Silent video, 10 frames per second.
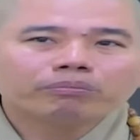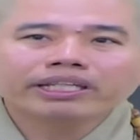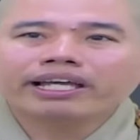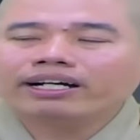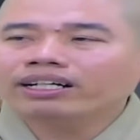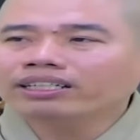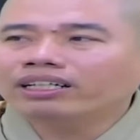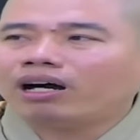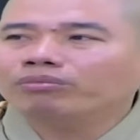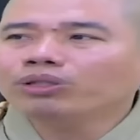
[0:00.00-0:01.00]
bây giờ
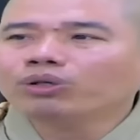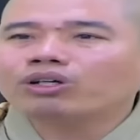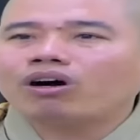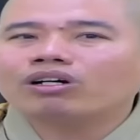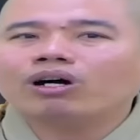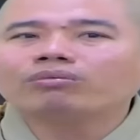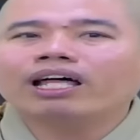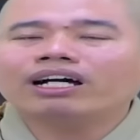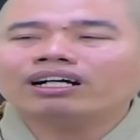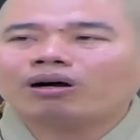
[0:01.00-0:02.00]
hư hỏng nuôi con không
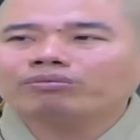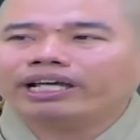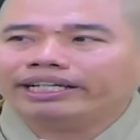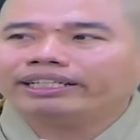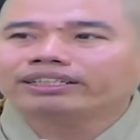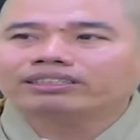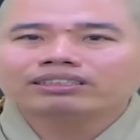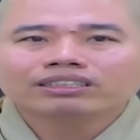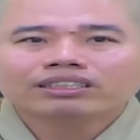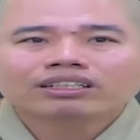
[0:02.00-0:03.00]
lớn không dạy được
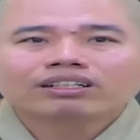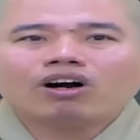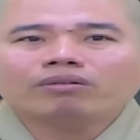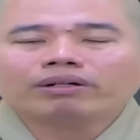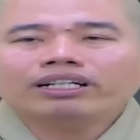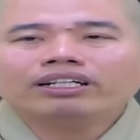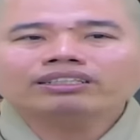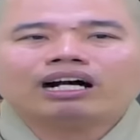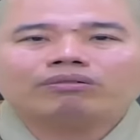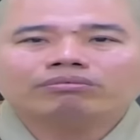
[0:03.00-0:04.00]
con mình
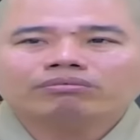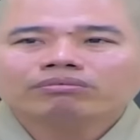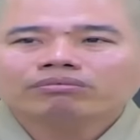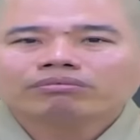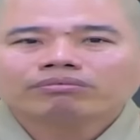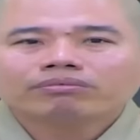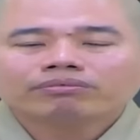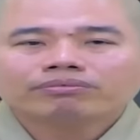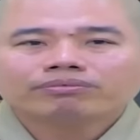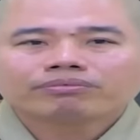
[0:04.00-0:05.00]
hư hỏng
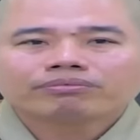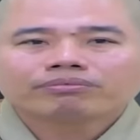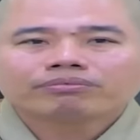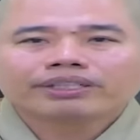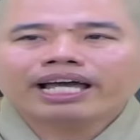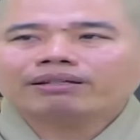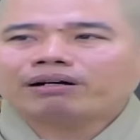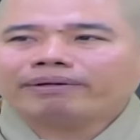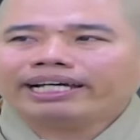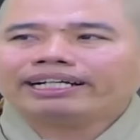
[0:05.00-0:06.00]
về
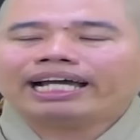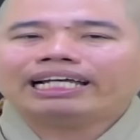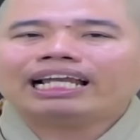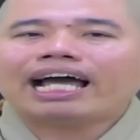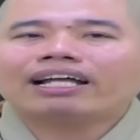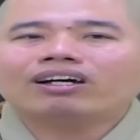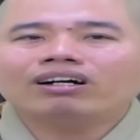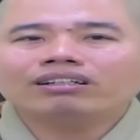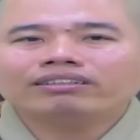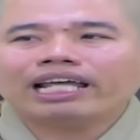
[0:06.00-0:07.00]
bà mẹ gầy la
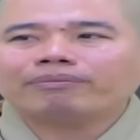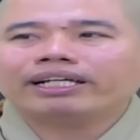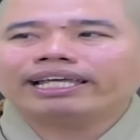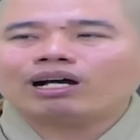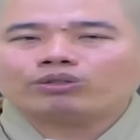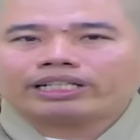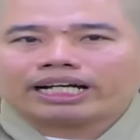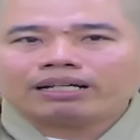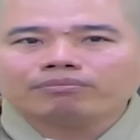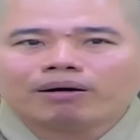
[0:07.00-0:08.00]
nó đem cái dao
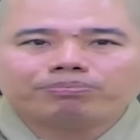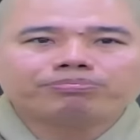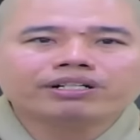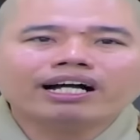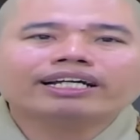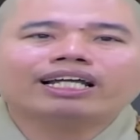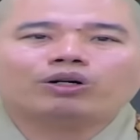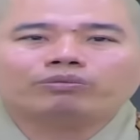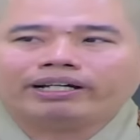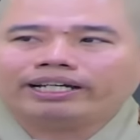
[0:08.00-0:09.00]
chặt cái bụp vớt cái
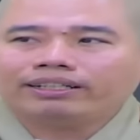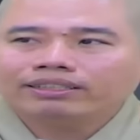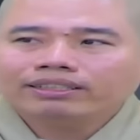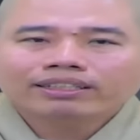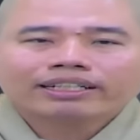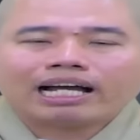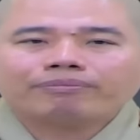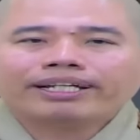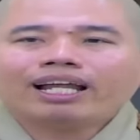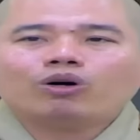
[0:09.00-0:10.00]
đầu mẹ
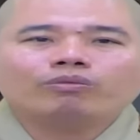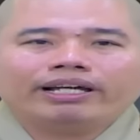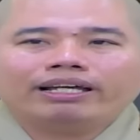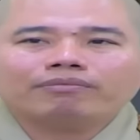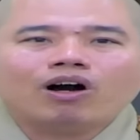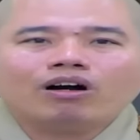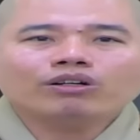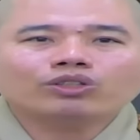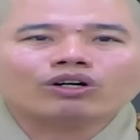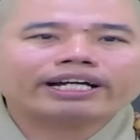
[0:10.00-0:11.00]
cầm cái đầu mẹ
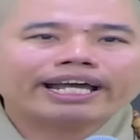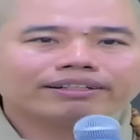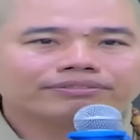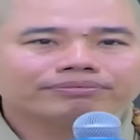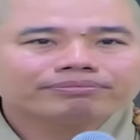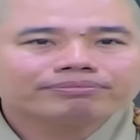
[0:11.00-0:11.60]
bỏ cái sọt rác